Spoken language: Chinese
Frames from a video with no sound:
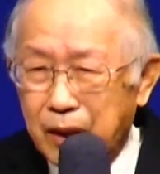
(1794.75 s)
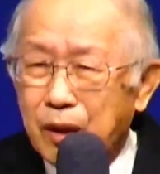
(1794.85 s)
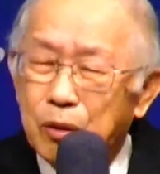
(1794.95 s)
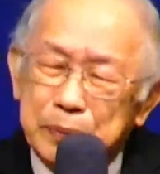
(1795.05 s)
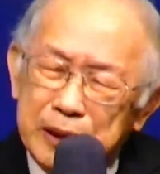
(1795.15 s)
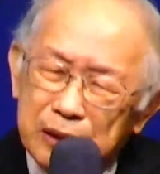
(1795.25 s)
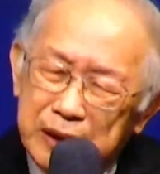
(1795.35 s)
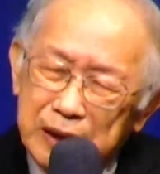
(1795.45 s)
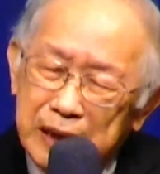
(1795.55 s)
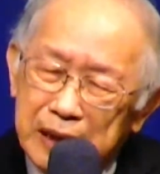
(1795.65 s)
我不知道
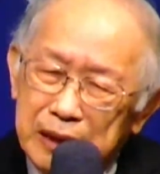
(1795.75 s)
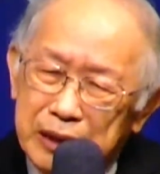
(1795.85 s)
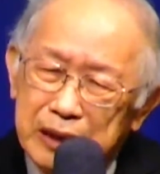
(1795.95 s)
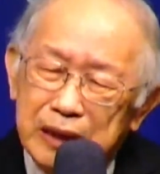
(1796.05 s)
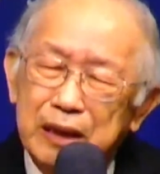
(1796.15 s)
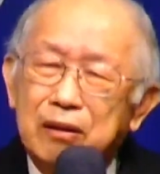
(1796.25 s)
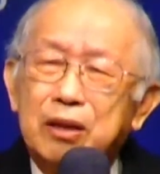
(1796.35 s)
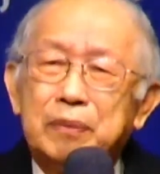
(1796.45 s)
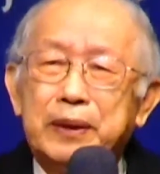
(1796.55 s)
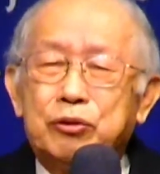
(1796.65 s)
今天神要跟
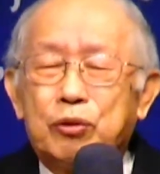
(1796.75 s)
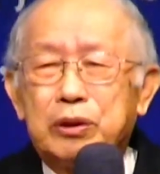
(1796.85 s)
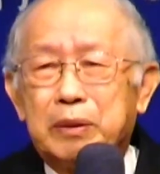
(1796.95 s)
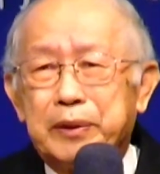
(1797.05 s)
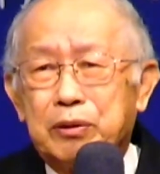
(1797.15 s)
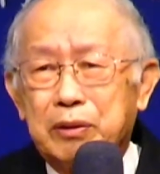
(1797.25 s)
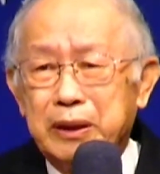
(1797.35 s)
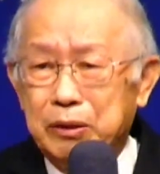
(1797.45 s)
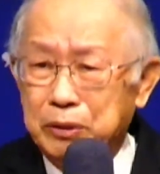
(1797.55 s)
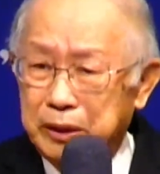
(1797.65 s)
我们说什么东西，
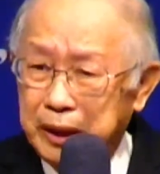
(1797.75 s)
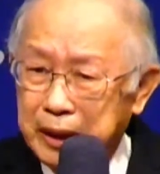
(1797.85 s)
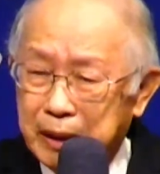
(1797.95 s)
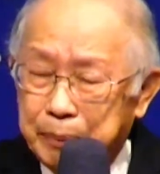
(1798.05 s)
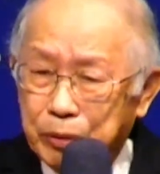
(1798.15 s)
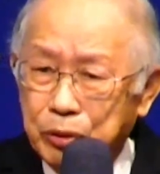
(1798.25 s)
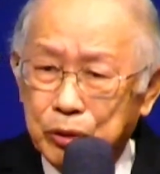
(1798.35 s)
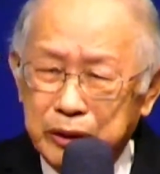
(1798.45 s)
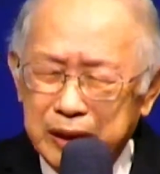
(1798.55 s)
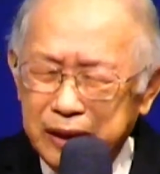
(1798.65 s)
就这个朋友
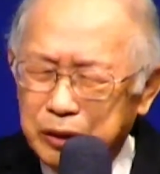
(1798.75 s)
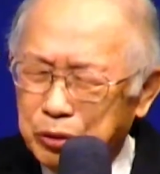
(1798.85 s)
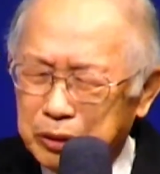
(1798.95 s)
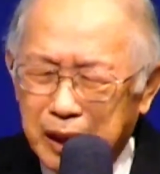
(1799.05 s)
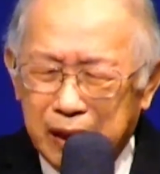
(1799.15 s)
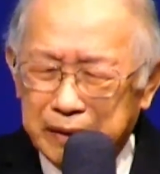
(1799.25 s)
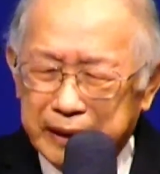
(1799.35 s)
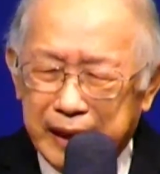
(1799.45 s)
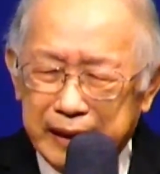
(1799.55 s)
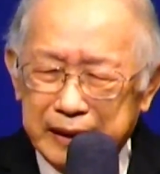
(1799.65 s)
生意做得好
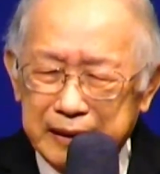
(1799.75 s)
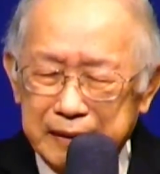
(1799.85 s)
大的，